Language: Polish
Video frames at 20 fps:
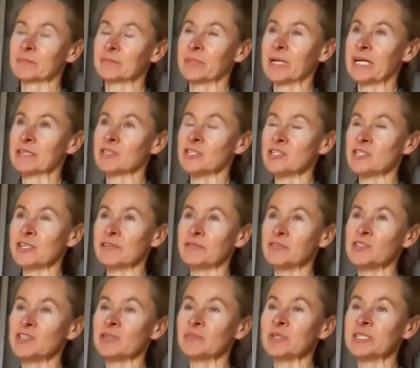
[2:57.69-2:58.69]
praktycznie
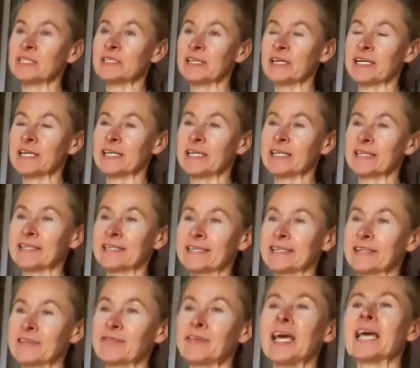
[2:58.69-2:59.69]
widzimy te
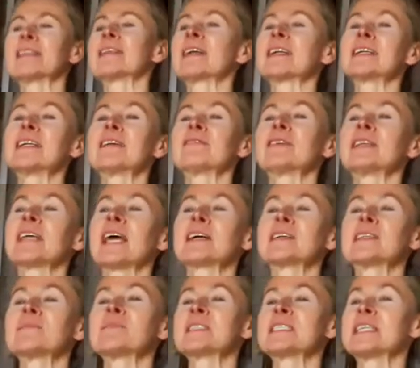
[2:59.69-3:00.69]
y, kwiaty, ale nawet
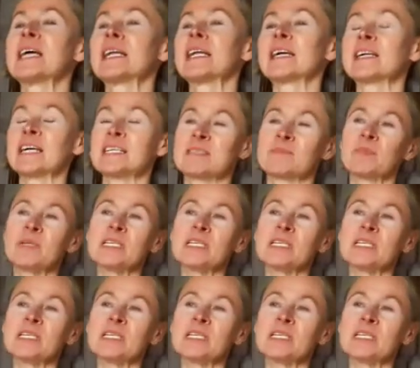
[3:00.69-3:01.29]
jak gdyby z daleka, z